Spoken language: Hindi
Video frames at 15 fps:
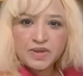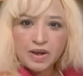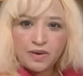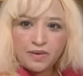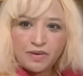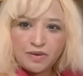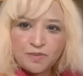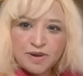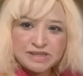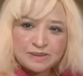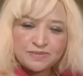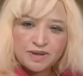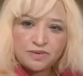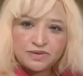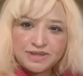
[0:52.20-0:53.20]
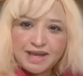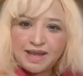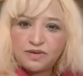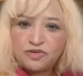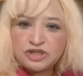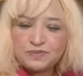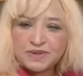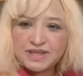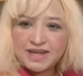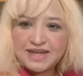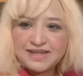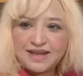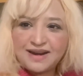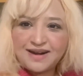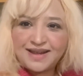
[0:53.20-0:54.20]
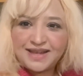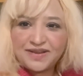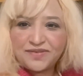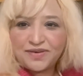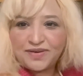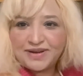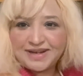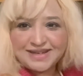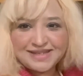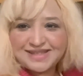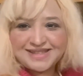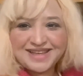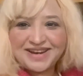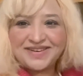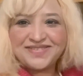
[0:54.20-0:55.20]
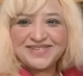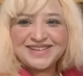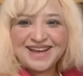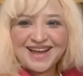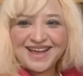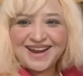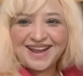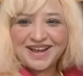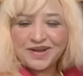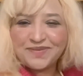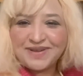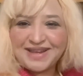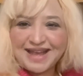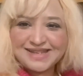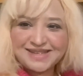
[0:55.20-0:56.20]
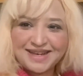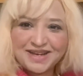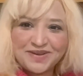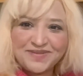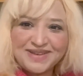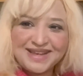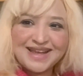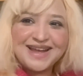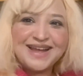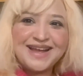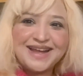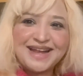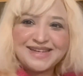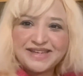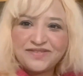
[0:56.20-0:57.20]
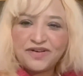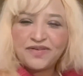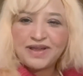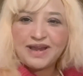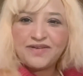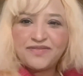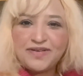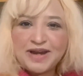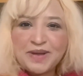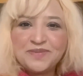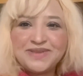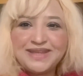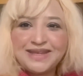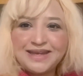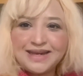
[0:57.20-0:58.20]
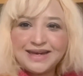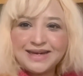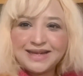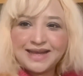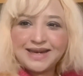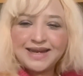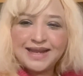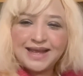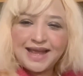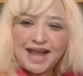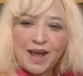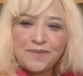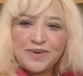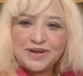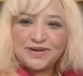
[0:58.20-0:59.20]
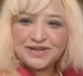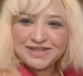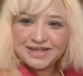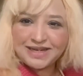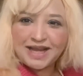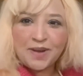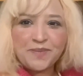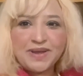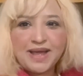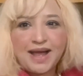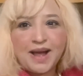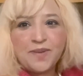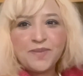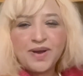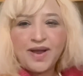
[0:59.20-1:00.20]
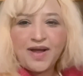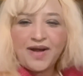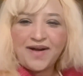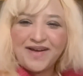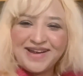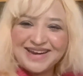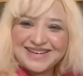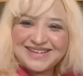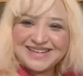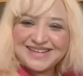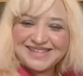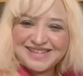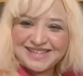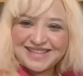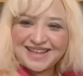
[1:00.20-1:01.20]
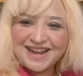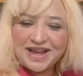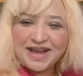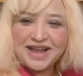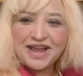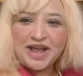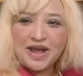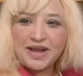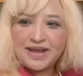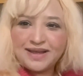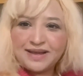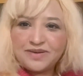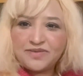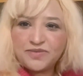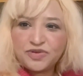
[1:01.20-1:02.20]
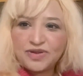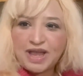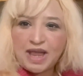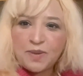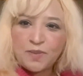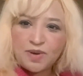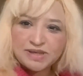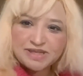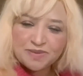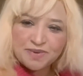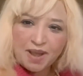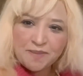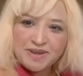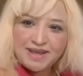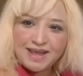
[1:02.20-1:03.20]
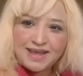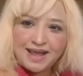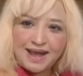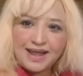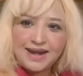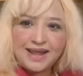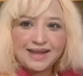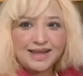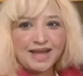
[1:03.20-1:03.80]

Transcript: और मौसम का कुछ है कुछ पता नहीं चल रहा कि वो किस तरफ जा रहा है कभी कैसा कभी जैसे वो एक फिल्म थी इंडियन कभी खुशी कभी गम और जी इसी तरह जो है मौसम का भी यही हाल है कि